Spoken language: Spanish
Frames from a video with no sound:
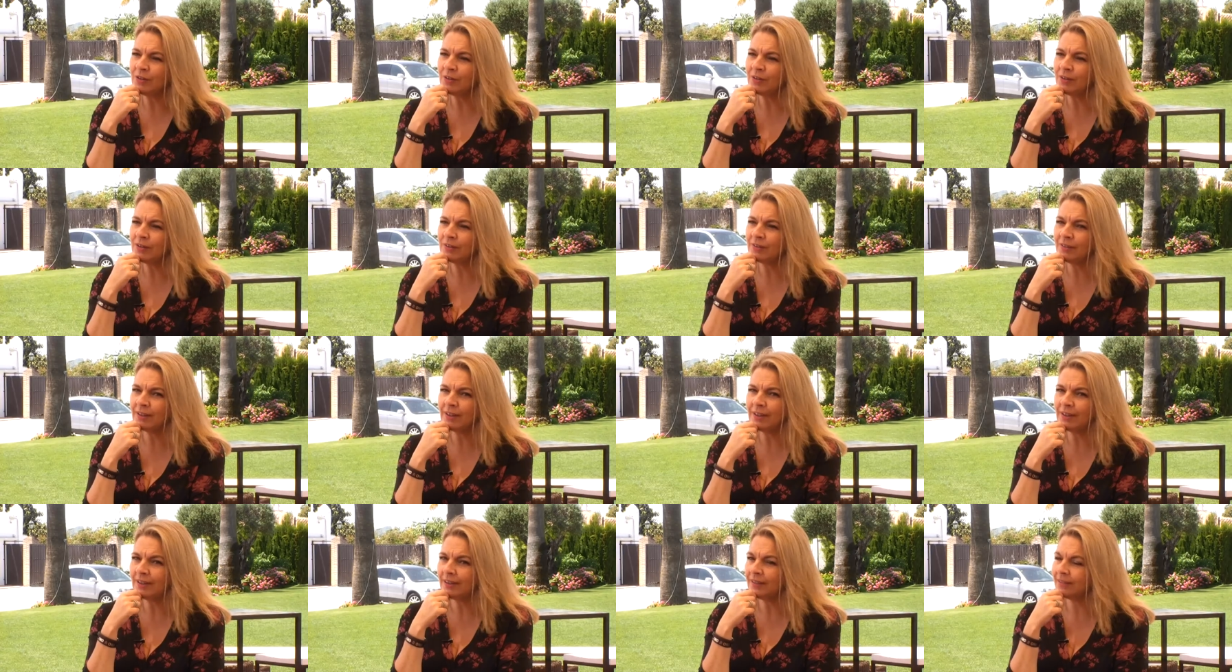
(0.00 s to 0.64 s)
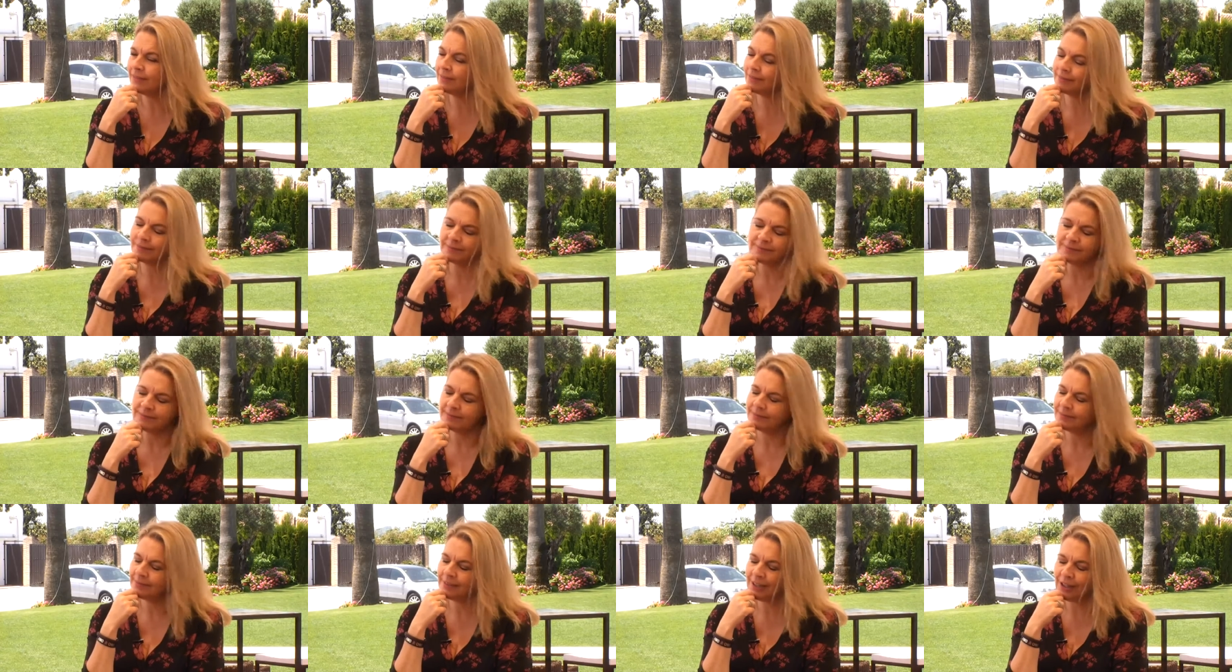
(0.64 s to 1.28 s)
dices,
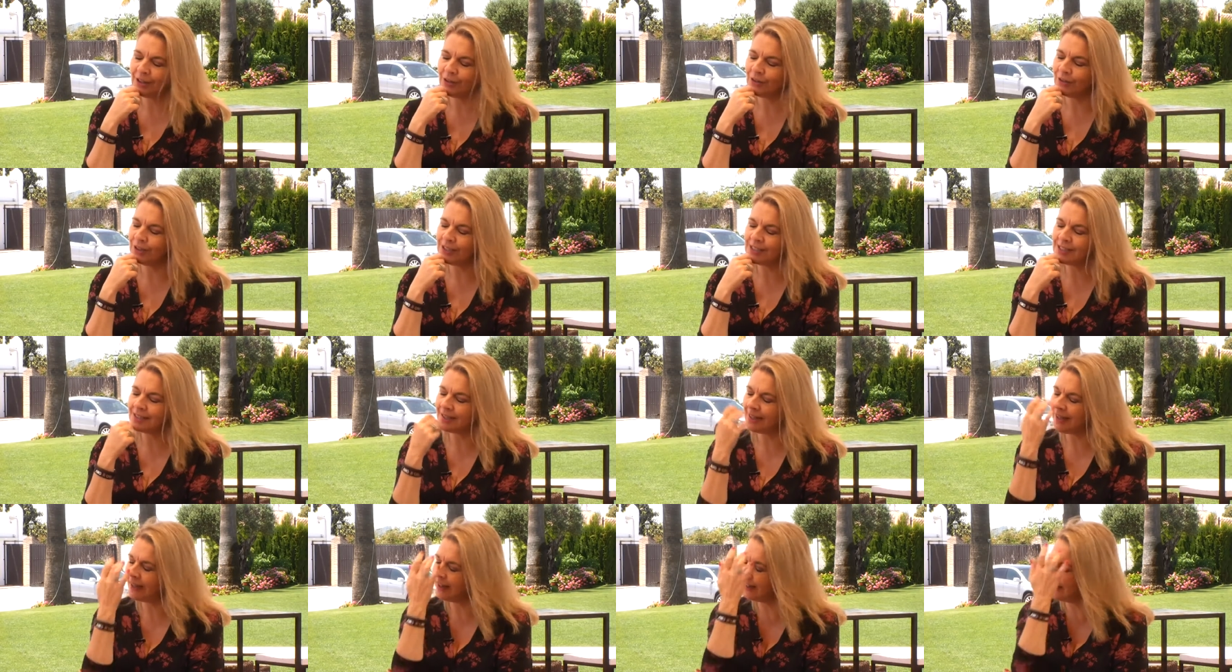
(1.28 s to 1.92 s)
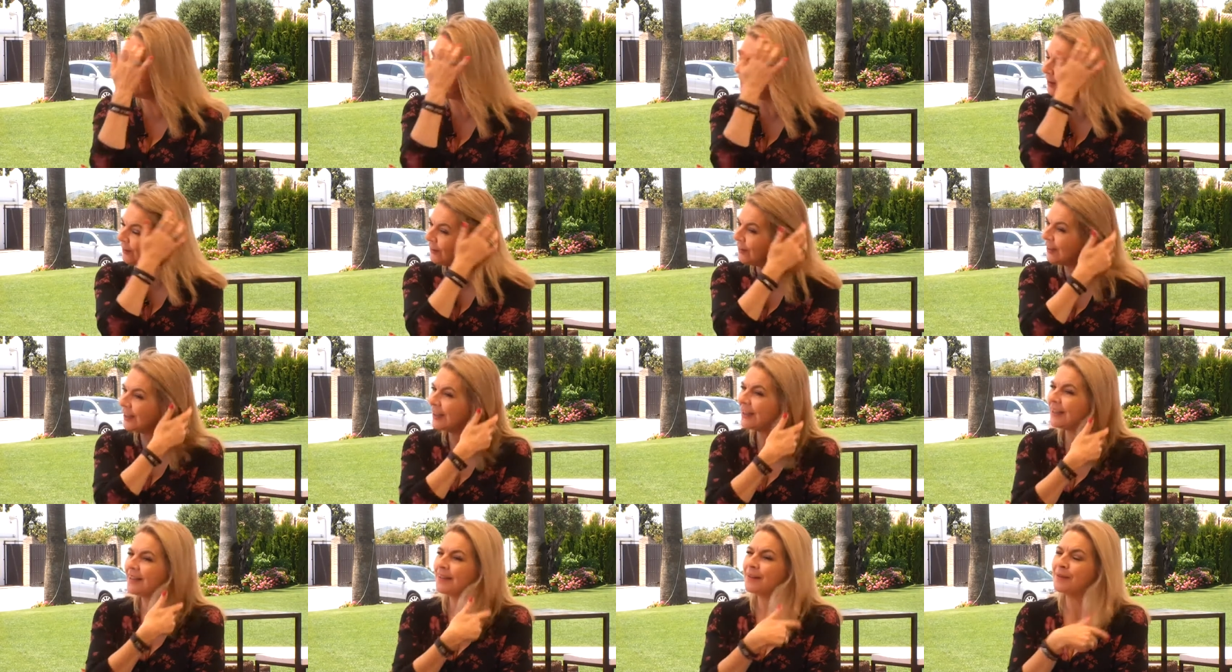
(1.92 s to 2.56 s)
tengo que Pues mi
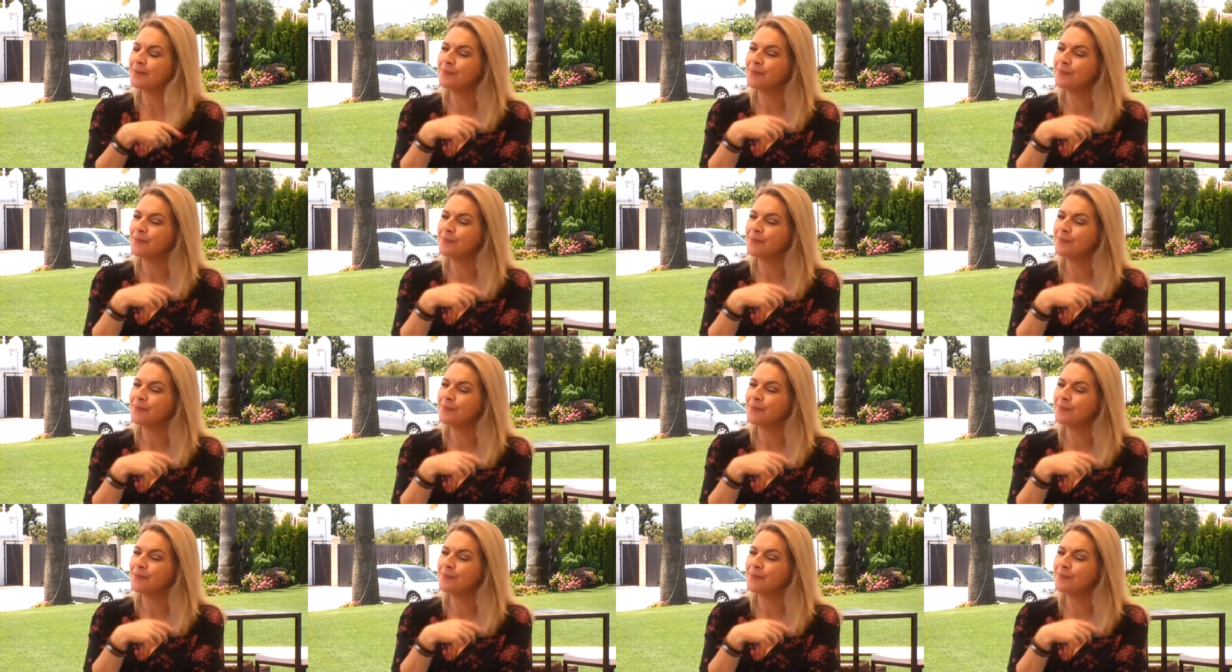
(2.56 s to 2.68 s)
hermano,